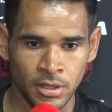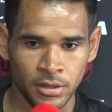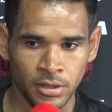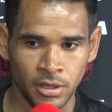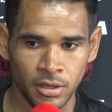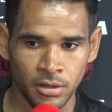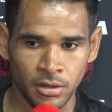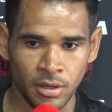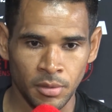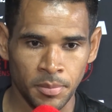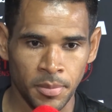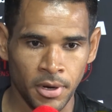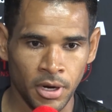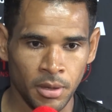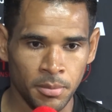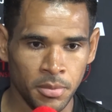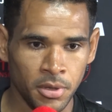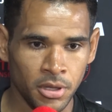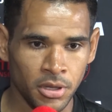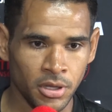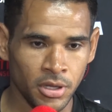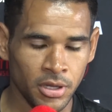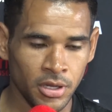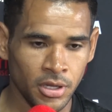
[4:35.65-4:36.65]
tem que dar
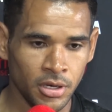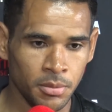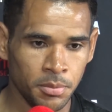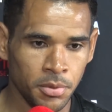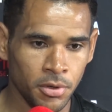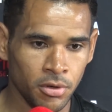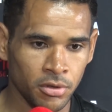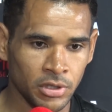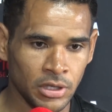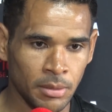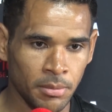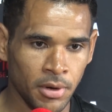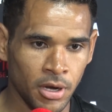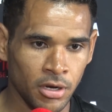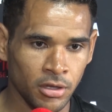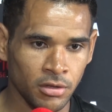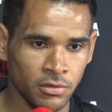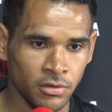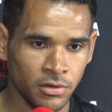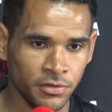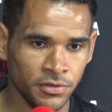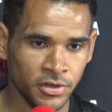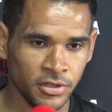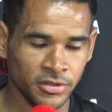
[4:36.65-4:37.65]
parabéns a ele pelo trabalho que
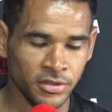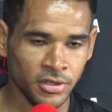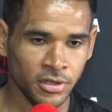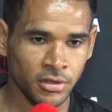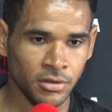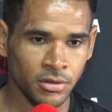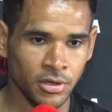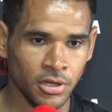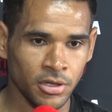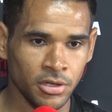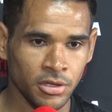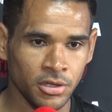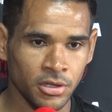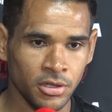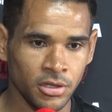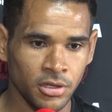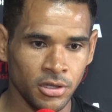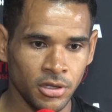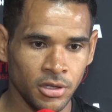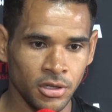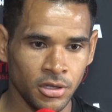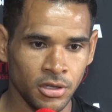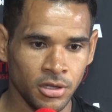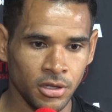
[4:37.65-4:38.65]
vem fazendo. Eu acho
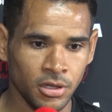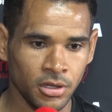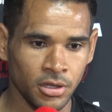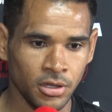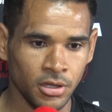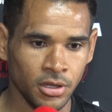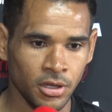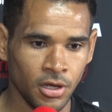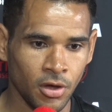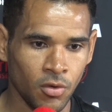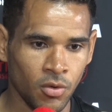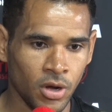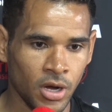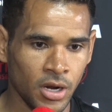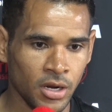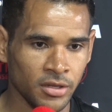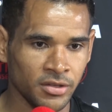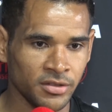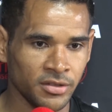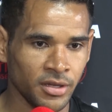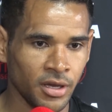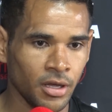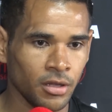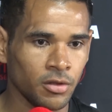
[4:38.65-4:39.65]
que, que, que é o cara
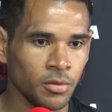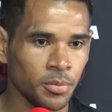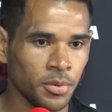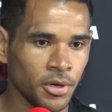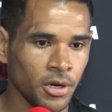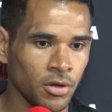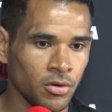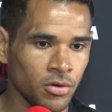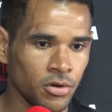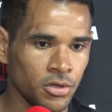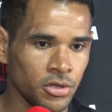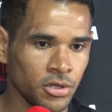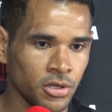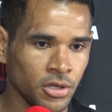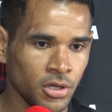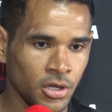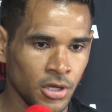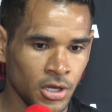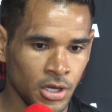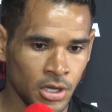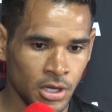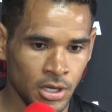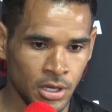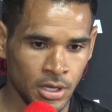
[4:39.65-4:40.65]
certo para hoje,
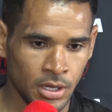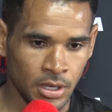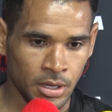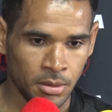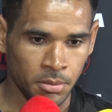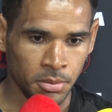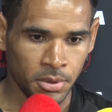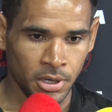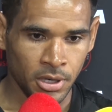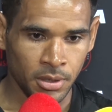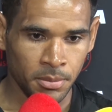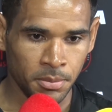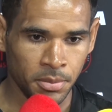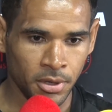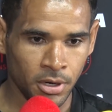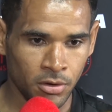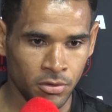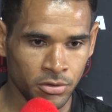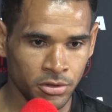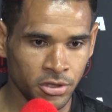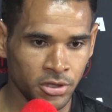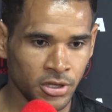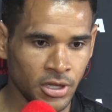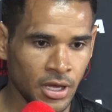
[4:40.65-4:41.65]
para
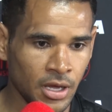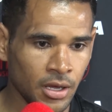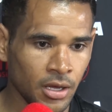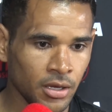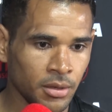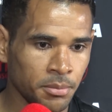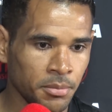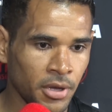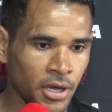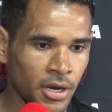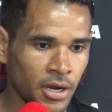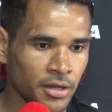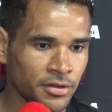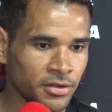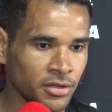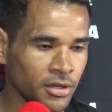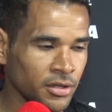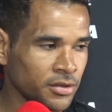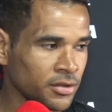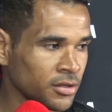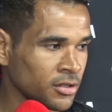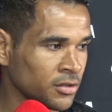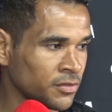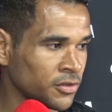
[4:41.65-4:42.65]
onde está. Merece
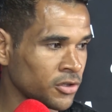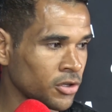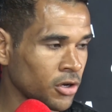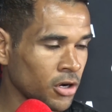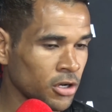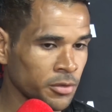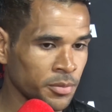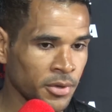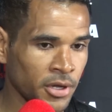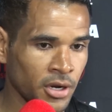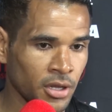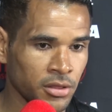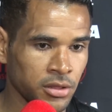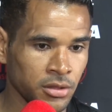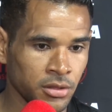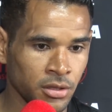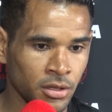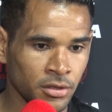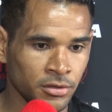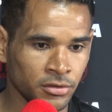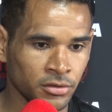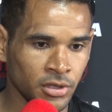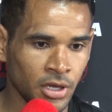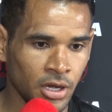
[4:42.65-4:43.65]
essas vitórias, merece os
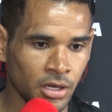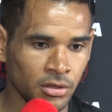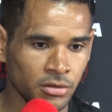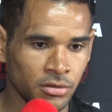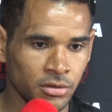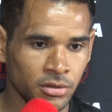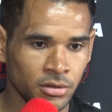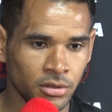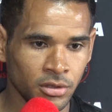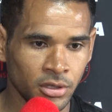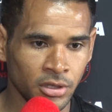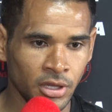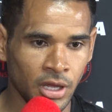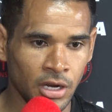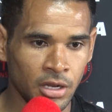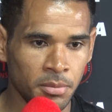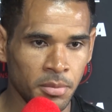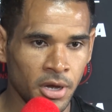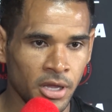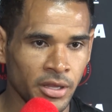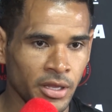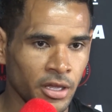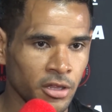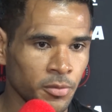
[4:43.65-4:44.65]
resultados e dá
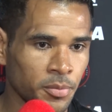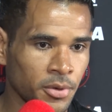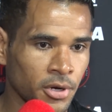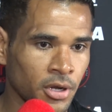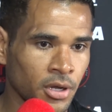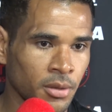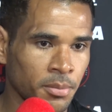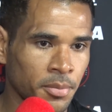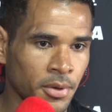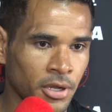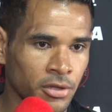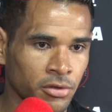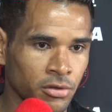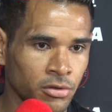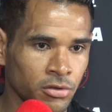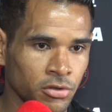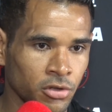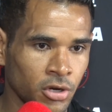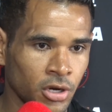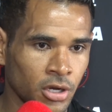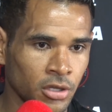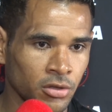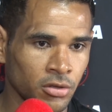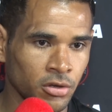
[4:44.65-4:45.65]
liberdade para todos os
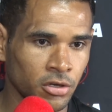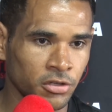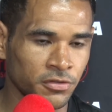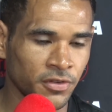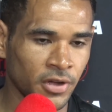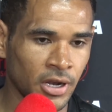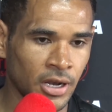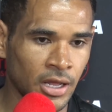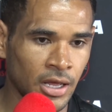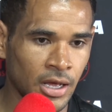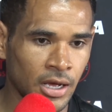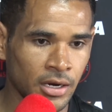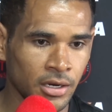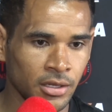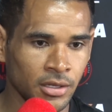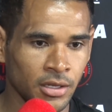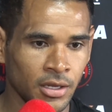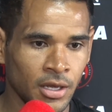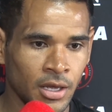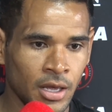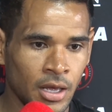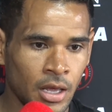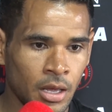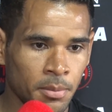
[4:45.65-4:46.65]
jogadores falarem,
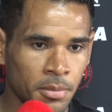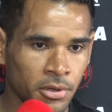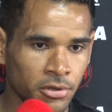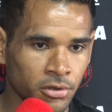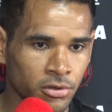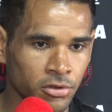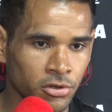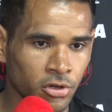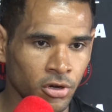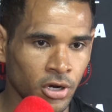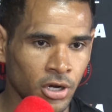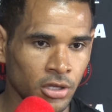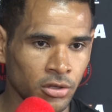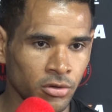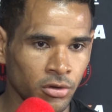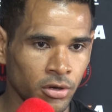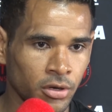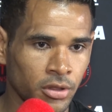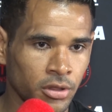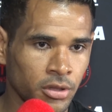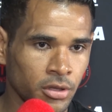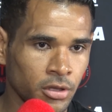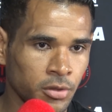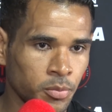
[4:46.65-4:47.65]
para todos os
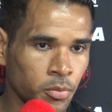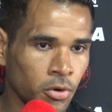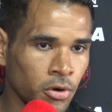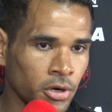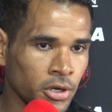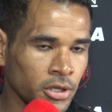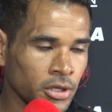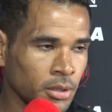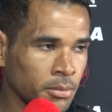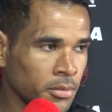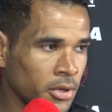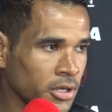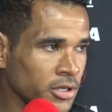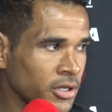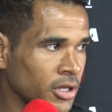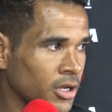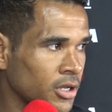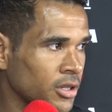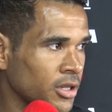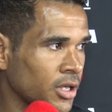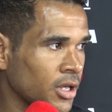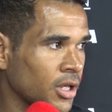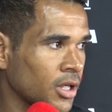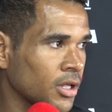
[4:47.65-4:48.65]
jogadores se exporem também. E
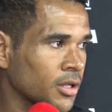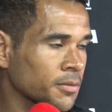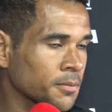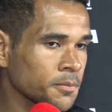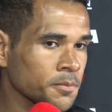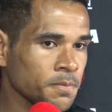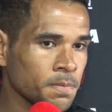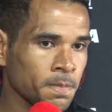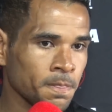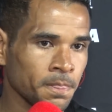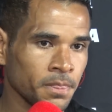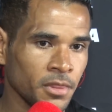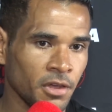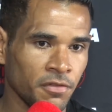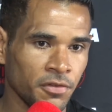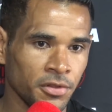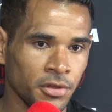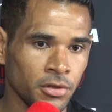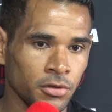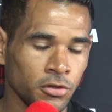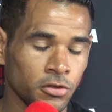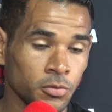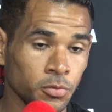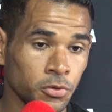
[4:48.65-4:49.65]
ele está tá
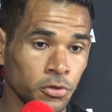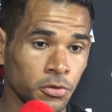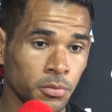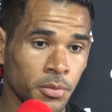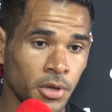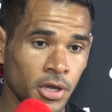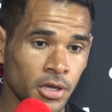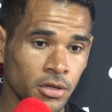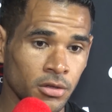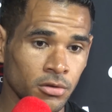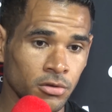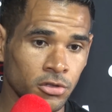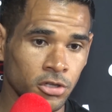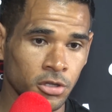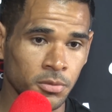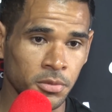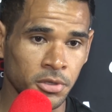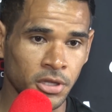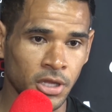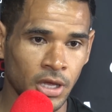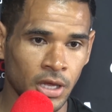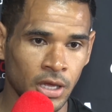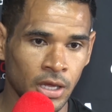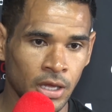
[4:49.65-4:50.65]
fazendo isso muito bem e o time
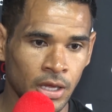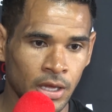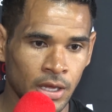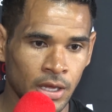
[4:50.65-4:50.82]
está